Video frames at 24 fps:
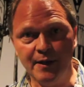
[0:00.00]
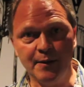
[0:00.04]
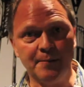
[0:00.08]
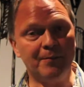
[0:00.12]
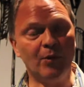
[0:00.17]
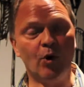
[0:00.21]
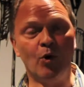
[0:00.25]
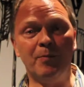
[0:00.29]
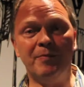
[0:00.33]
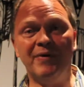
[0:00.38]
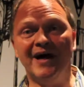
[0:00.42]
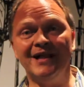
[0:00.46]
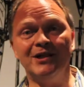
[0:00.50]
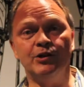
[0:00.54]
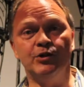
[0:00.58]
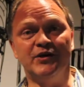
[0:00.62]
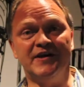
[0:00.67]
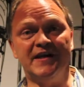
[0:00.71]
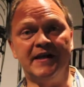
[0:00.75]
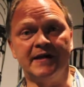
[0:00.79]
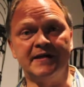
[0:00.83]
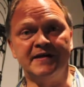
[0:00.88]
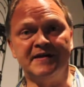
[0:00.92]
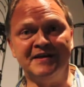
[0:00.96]
mais on parle de
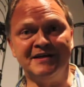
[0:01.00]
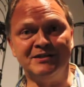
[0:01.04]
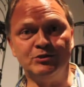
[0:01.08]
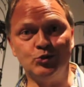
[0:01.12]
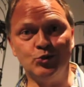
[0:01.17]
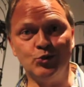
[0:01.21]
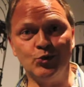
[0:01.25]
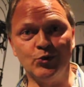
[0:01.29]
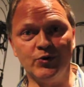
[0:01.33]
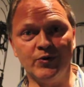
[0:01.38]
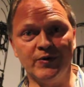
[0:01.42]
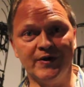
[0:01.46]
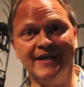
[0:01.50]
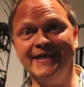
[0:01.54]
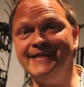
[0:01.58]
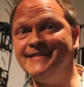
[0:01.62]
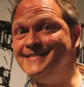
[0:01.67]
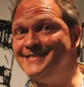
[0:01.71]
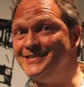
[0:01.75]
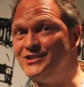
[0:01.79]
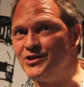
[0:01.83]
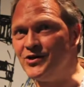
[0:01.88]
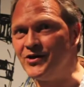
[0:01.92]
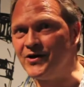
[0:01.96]
caricatures
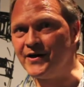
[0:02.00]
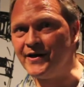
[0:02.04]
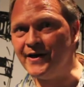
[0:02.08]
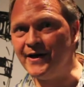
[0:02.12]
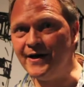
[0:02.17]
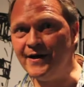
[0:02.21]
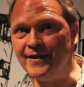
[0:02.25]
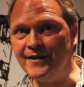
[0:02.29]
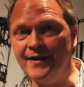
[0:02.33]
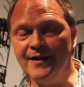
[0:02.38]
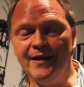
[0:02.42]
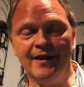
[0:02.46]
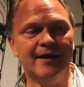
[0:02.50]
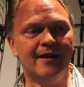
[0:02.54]
éditoriales